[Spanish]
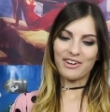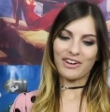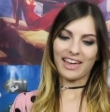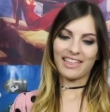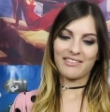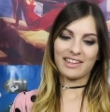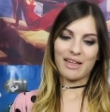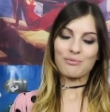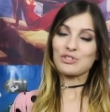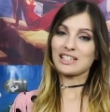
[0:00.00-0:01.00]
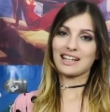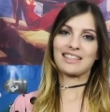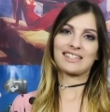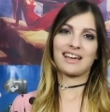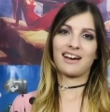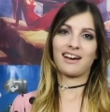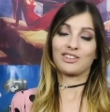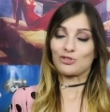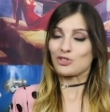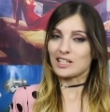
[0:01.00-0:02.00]
pero que de verdad muchas gracias
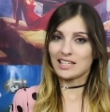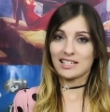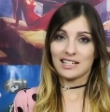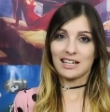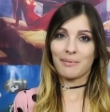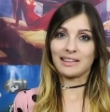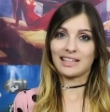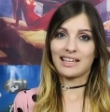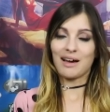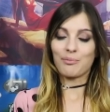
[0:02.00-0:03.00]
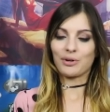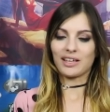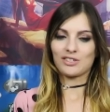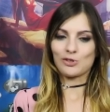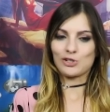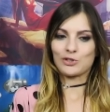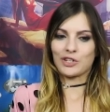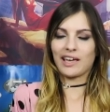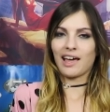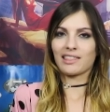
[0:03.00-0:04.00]
a, todos los que estáis tras la pantalla porque sois
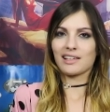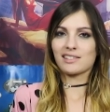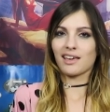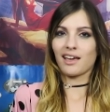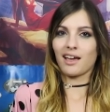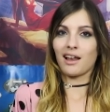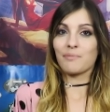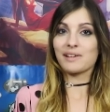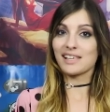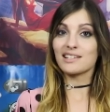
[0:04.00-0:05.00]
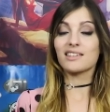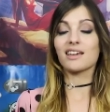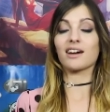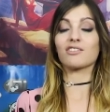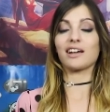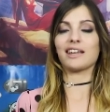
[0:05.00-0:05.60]
los que hacéis que el pixel siga, ¿no?